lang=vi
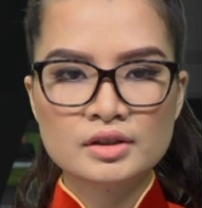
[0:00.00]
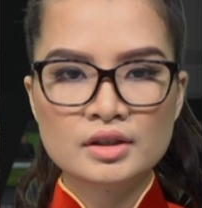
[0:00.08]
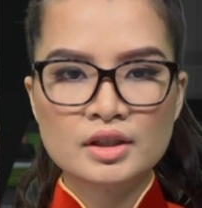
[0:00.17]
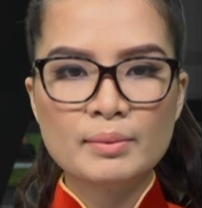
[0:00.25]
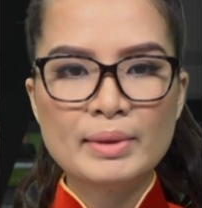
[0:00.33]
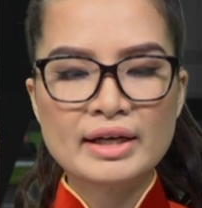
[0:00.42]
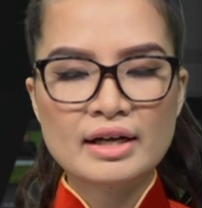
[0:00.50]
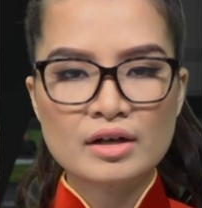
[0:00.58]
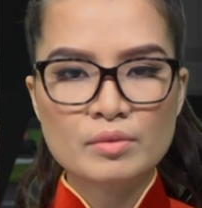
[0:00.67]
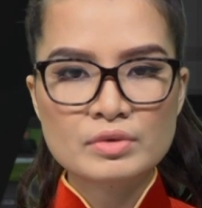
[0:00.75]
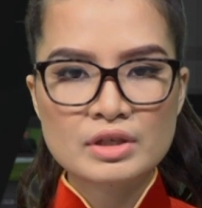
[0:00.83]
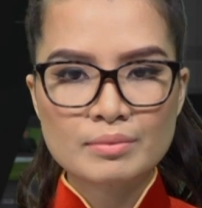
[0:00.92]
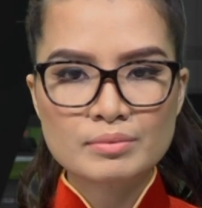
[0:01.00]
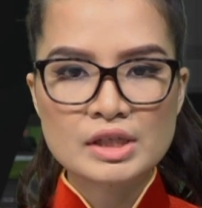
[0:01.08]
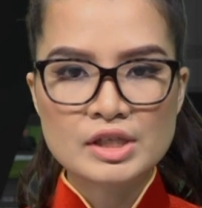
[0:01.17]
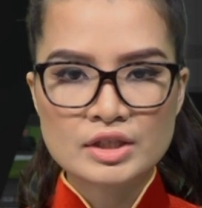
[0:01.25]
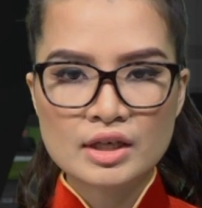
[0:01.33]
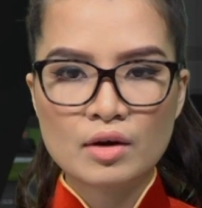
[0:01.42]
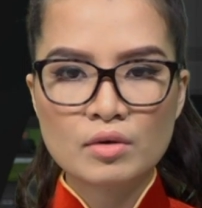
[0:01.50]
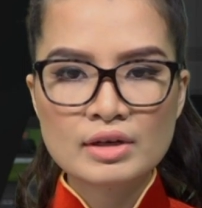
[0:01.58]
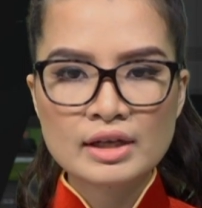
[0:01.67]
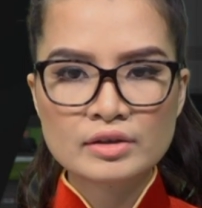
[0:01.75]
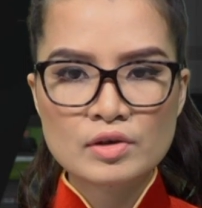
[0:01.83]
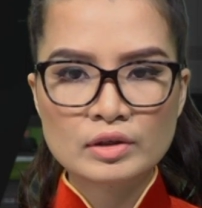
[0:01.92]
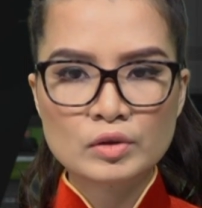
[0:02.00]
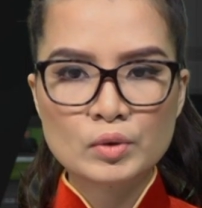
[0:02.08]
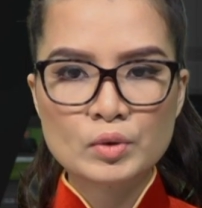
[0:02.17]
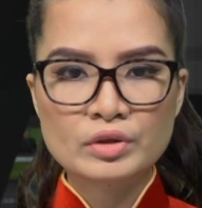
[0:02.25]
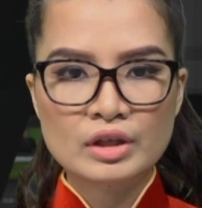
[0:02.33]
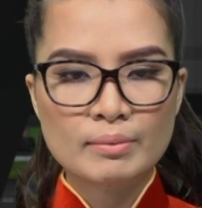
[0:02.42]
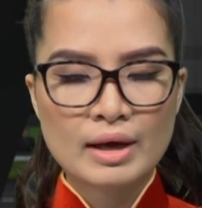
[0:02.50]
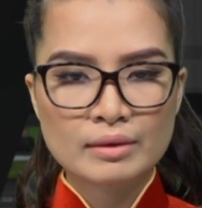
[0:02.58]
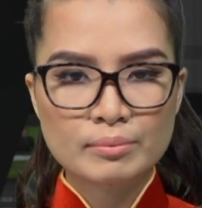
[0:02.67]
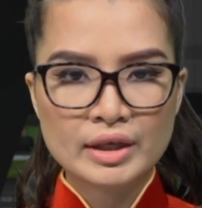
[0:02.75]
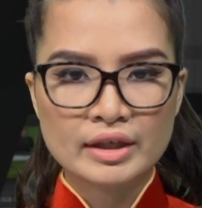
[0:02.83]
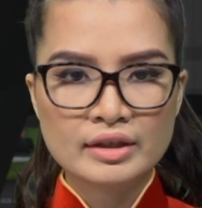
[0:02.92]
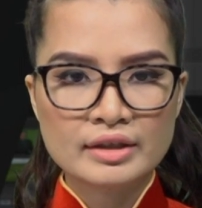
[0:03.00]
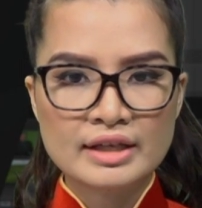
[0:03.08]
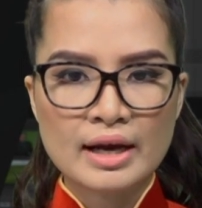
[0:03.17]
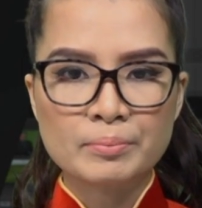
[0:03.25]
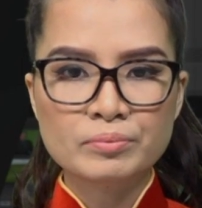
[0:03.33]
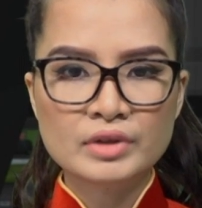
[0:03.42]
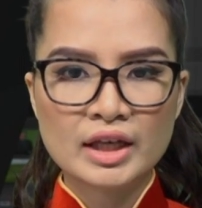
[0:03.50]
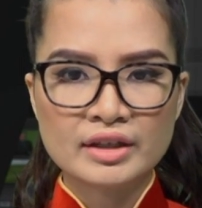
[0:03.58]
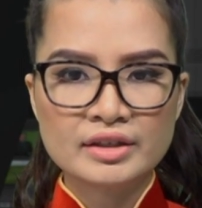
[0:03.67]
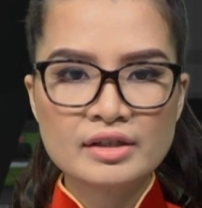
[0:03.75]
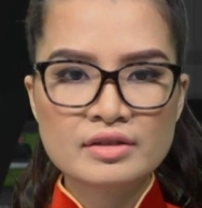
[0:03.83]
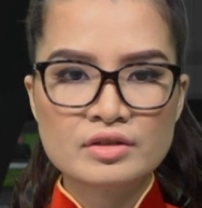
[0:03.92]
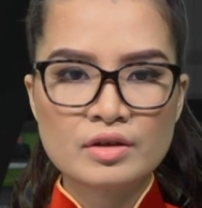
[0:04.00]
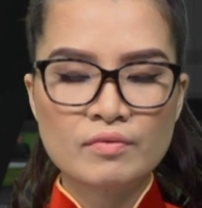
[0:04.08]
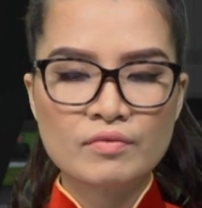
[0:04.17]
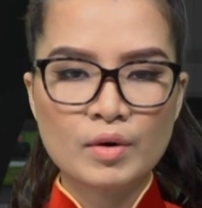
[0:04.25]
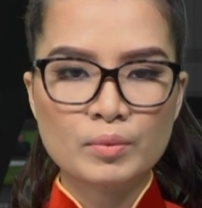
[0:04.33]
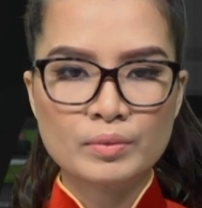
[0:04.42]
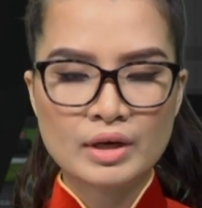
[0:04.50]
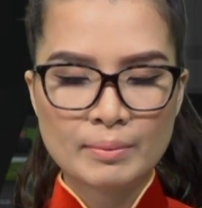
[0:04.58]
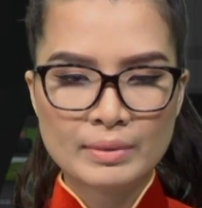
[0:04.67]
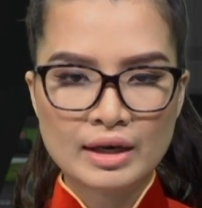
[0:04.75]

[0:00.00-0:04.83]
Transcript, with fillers: Năm 2016, các doanh thu tiệm ăn Mỹ giảm tệ nhất trong vòng 5